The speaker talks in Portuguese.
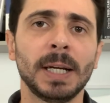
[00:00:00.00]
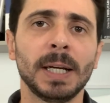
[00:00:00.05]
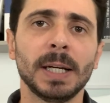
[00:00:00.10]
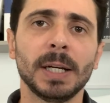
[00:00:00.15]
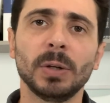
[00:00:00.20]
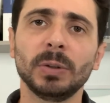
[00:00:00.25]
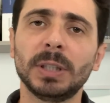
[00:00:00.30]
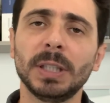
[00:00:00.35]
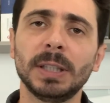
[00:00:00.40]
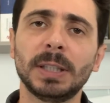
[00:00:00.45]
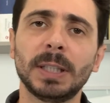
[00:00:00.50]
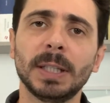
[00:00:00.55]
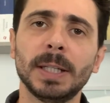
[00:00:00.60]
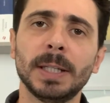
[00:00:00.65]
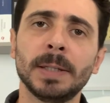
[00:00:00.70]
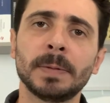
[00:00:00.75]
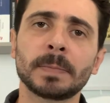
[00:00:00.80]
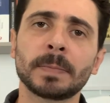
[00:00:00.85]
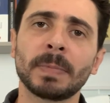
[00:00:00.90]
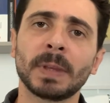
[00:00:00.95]
Eu
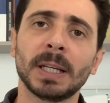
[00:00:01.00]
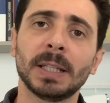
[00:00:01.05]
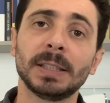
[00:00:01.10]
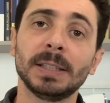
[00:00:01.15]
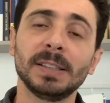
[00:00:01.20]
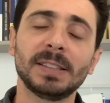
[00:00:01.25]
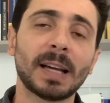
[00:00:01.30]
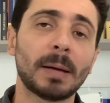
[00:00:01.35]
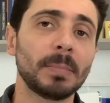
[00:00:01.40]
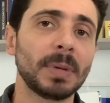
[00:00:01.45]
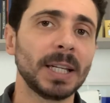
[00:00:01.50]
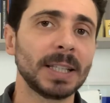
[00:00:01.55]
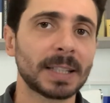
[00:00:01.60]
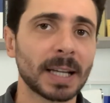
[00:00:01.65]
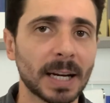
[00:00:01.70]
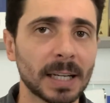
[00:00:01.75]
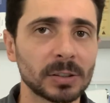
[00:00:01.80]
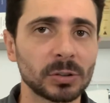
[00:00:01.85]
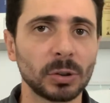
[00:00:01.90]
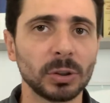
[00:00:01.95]
tentei
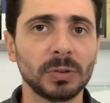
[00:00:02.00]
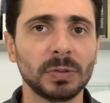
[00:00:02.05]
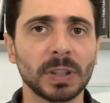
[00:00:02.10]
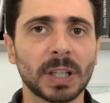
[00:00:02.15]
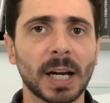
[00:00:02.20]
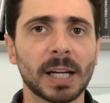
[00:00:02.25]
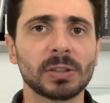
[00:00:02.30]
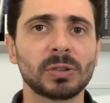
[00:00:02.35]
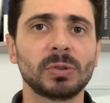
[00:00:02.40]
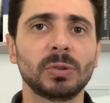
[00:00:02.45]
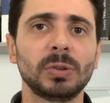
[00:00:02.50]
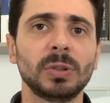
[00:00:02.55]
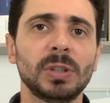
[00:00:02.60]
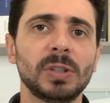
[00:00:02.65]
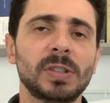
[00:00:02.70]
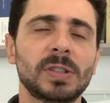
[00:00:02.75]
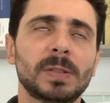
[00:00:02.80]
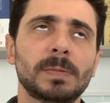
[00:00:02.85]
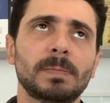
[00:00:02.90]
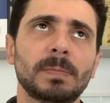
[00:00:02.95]
desabilitar as
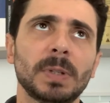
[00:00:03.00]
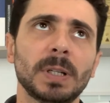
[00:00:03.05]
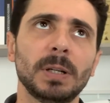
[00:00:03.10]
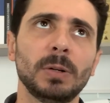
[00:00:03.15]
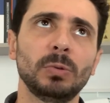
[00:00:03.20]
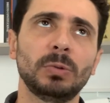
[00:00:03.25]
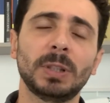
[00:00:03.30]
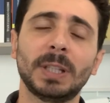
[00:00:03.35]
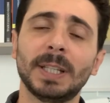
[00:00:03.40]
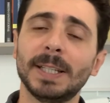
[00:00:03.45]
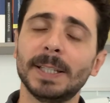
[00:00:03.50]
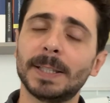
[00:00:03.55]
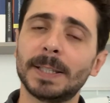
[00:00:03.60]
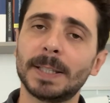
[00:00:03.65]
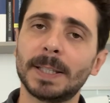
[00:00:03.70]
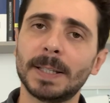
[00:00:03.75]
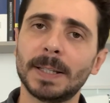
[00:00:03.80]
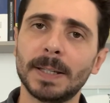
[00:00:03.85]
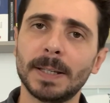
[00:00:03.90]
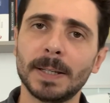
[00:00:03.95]
notificações, eu
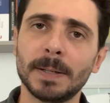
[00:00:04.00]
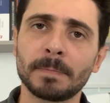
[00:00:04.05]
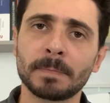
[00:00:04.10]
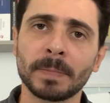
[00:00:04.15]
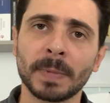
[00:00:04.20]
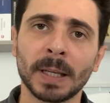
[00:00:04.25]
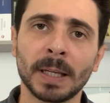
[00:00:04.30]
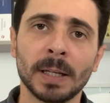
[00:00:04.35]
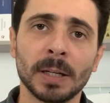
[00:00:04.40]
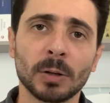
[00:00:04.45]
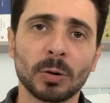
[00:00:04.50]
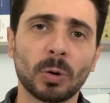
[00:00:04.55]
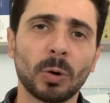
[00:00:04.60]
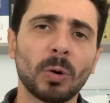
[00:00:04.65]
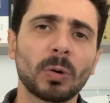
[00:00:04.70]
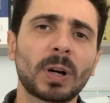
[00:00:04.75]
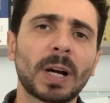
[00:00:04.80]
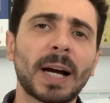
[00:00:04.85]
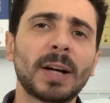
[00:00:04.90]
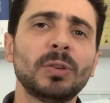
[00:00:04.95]
tentei
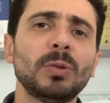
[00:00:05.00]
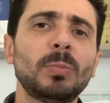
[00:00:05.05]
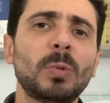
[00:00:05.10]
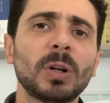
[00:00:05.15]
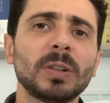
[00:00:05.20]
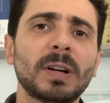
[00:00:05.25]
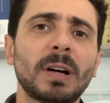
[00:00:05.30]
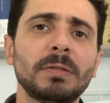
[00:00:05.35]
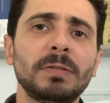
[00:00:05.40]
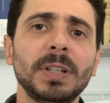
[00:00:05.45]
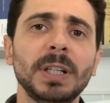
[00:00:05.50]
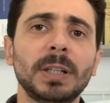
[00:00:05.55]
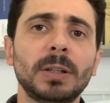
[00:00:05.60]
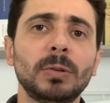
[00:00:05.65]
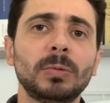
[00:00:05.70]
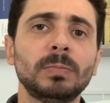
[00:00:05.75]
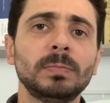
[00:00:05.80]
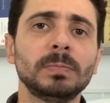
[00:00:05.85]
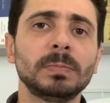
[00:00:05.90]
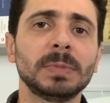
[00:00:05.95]
colocar no modo
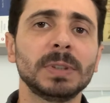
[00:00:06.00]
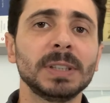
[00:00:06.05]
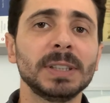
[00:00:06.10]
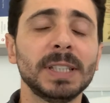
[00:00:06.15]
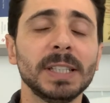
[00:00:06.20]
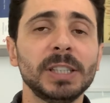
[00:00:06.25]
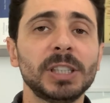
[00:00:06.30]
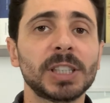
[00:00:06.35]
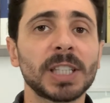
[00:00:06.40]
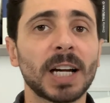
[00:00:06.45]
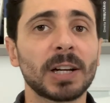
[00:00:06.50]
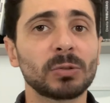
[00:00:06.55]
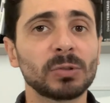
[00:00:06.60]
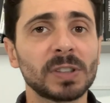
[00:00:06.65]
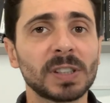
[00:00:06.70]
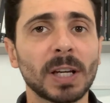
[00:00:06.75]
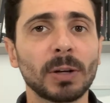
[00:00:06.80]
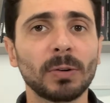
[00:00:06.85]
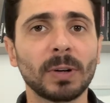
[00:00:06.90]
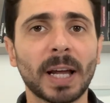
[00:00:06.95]
avião, deixar o
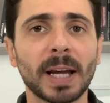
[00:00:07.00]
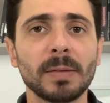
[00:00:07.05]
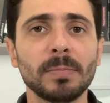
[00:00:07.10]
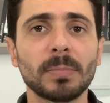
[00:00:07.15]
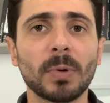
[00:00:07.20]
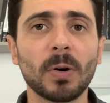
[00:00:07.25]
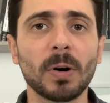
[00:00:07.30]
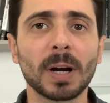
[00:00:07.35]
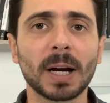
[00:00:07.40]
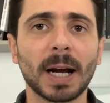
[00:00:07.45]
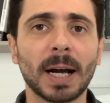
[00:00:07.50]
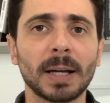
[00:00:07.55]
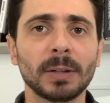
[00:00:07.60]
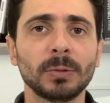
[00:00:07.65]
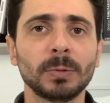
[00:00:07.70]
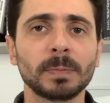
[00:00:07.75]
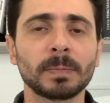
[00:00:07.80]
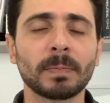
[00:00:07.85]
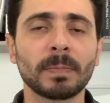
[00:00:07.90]
celular emborcado.